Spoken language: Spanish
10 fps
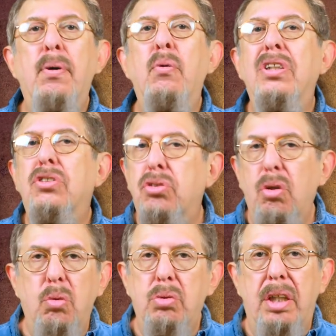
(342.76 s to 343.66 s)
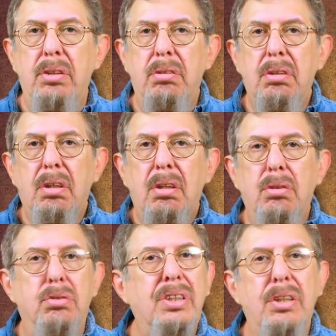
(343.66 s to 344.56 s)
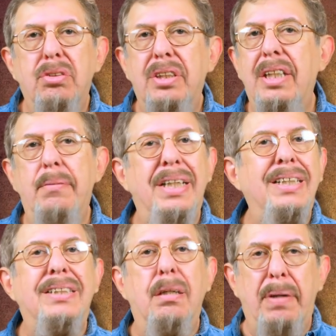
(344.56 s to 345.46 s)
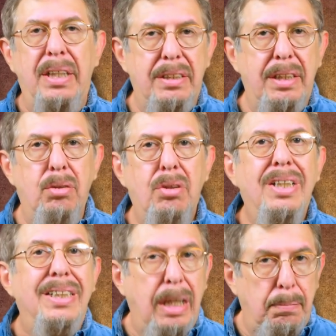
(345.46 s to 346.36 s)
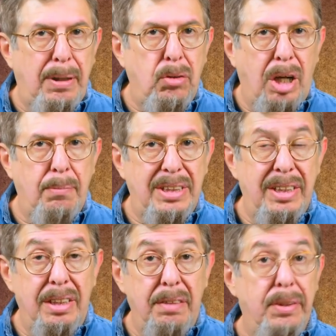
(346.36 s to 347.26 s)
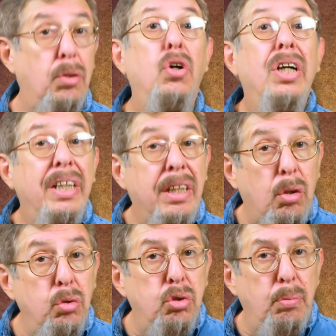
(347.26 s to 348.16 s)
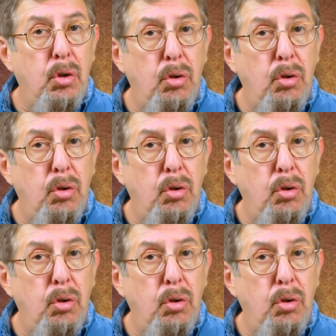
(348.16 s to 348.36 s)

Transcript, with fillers: pero en solo un año los rayos N habían desaparecido del panorama científico. Incluso